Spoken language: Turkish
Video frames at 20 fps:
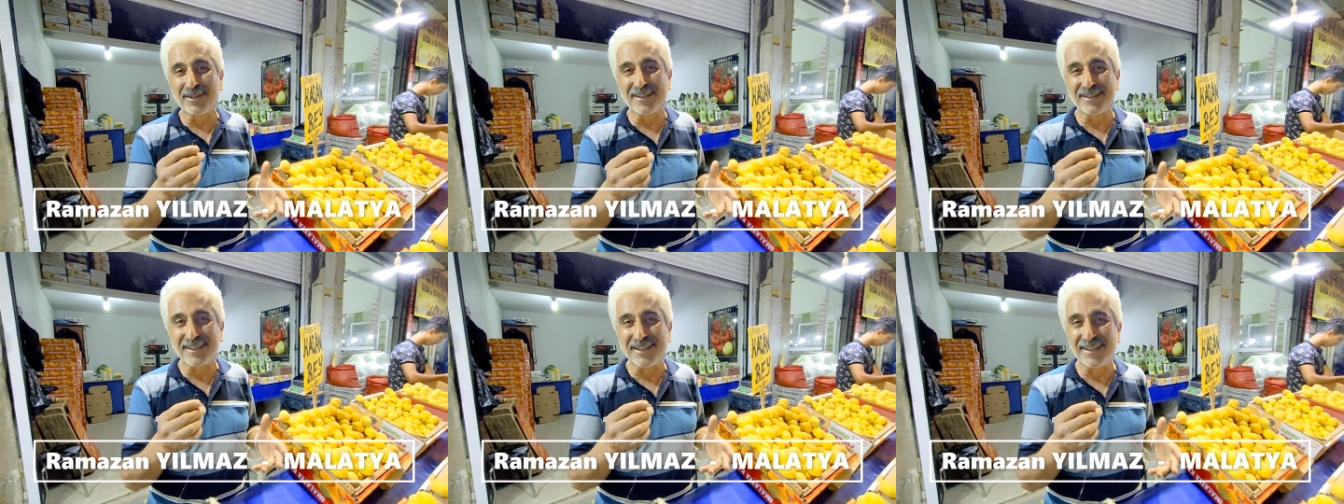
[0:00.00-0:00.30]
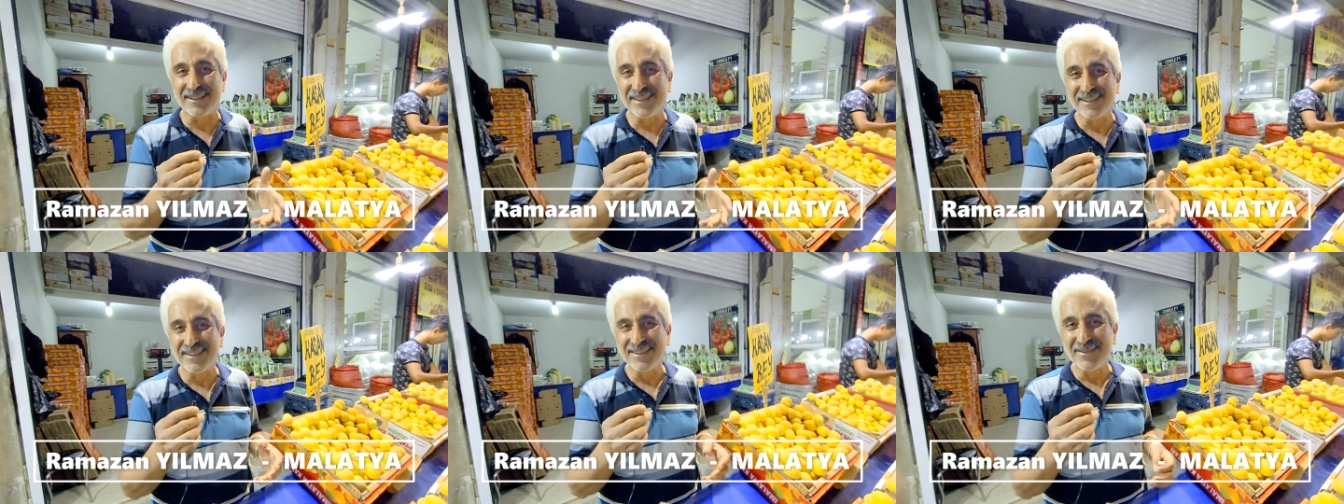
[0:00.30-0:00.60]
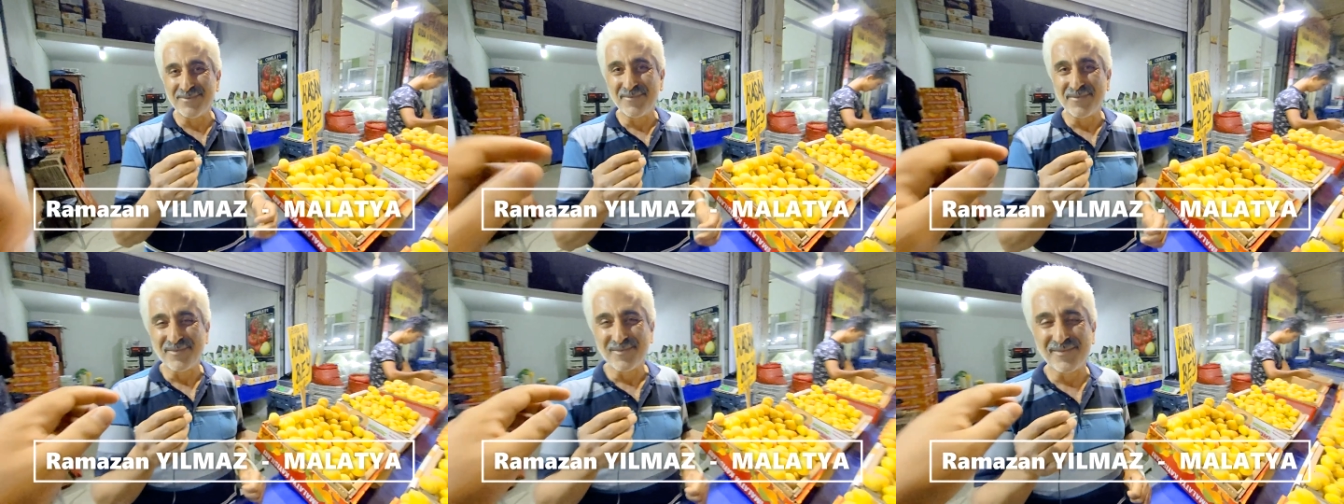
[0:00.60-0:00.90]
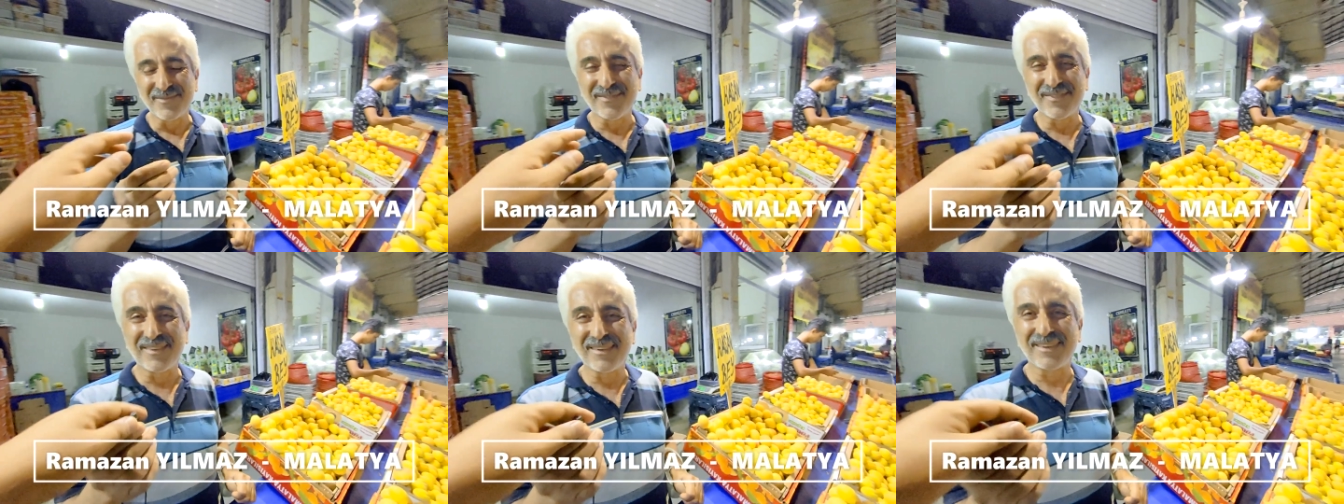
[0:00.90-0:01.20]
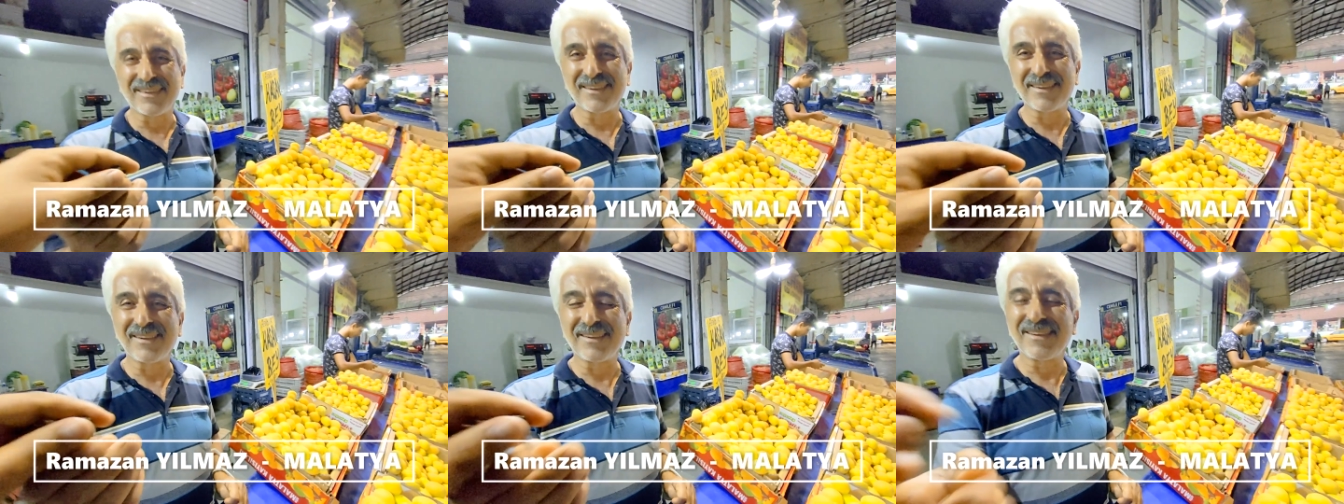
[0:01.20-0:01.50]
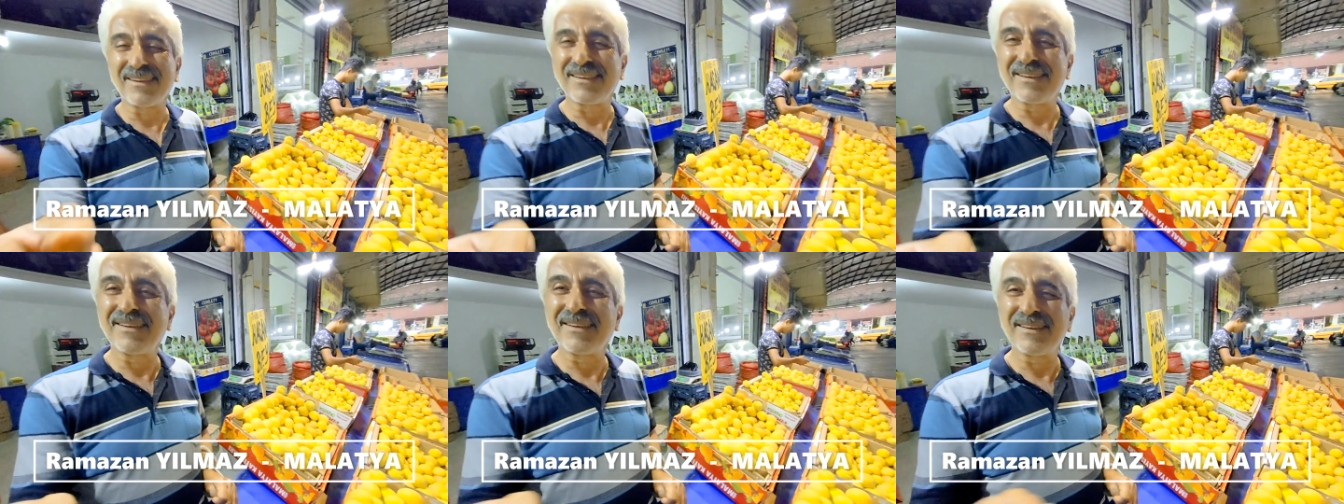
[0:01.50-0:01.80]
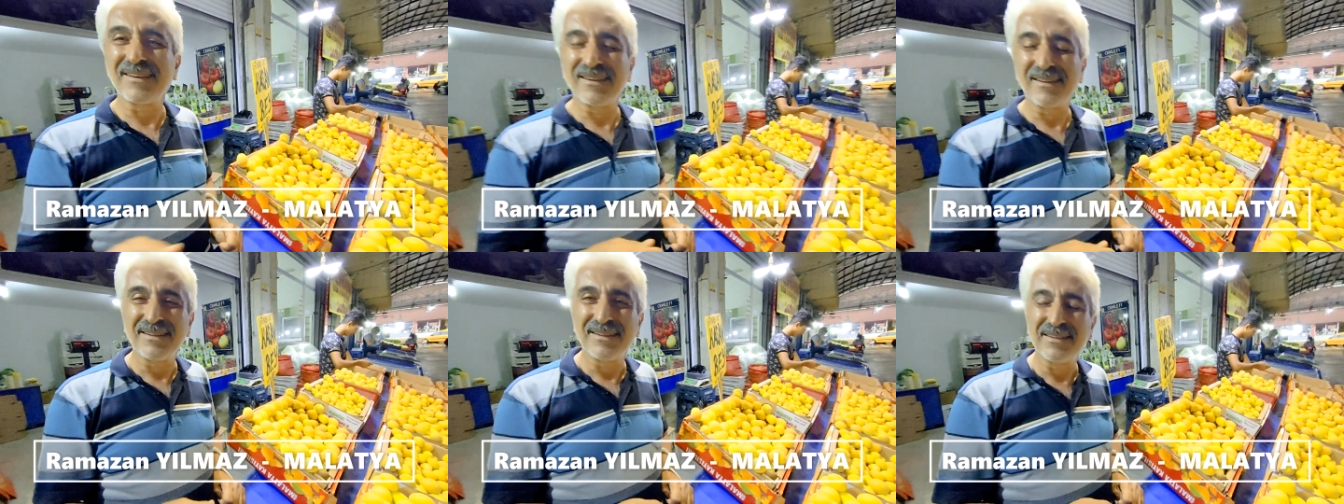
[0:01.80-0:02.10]
yani. Ya şu anda
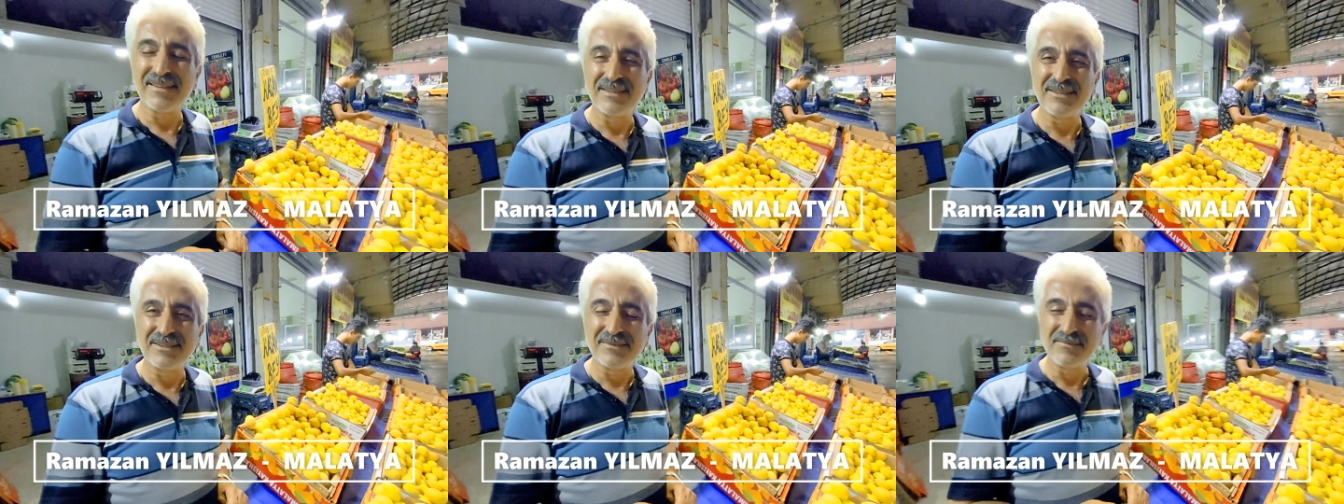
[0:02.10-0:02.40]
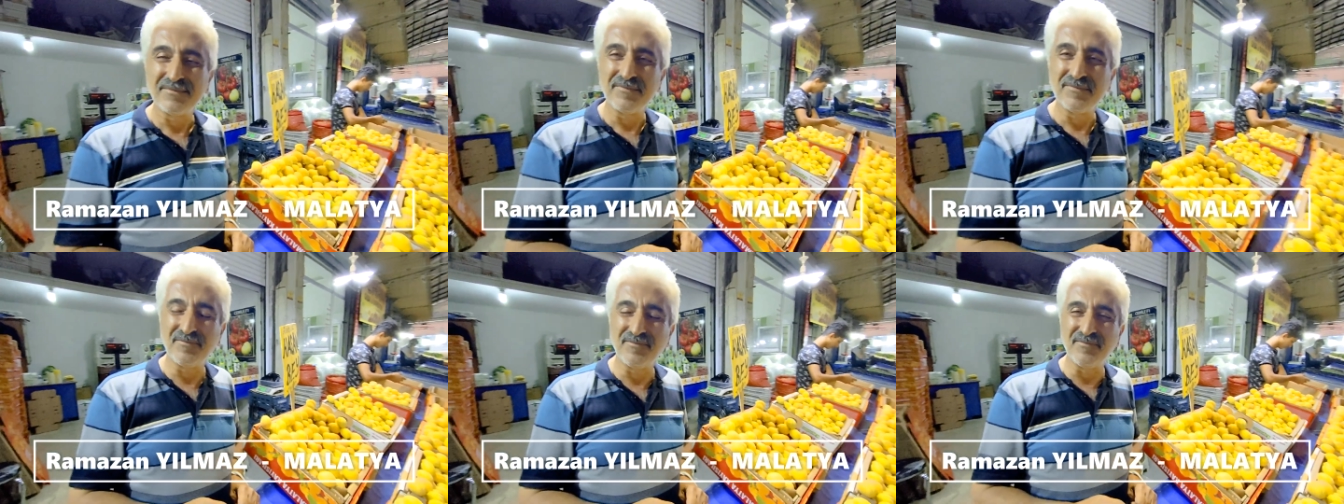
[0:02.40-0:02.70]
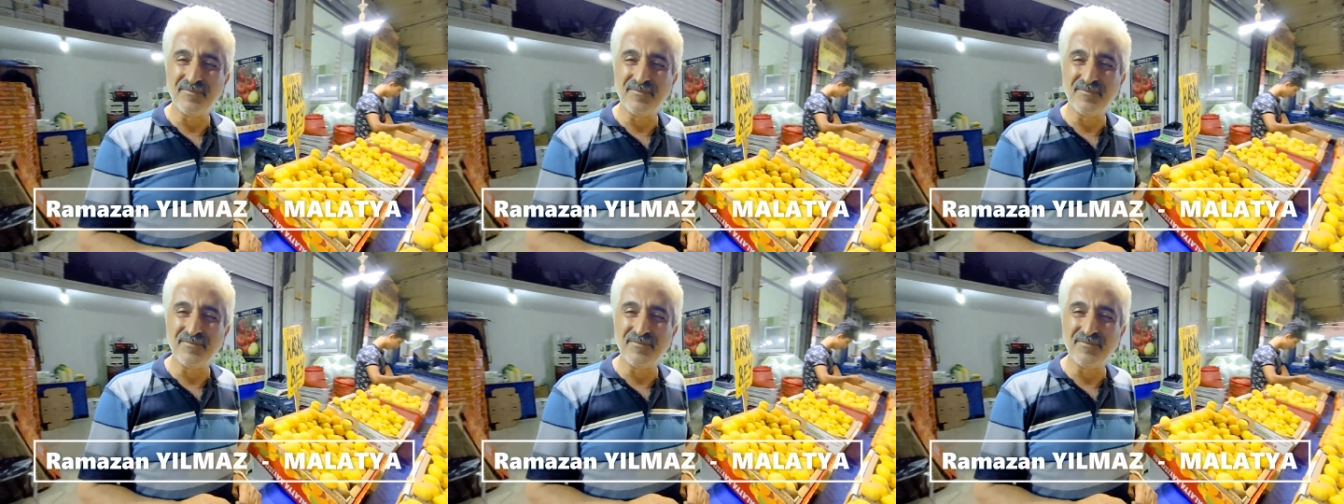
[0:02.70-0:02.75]
ben yaklaşık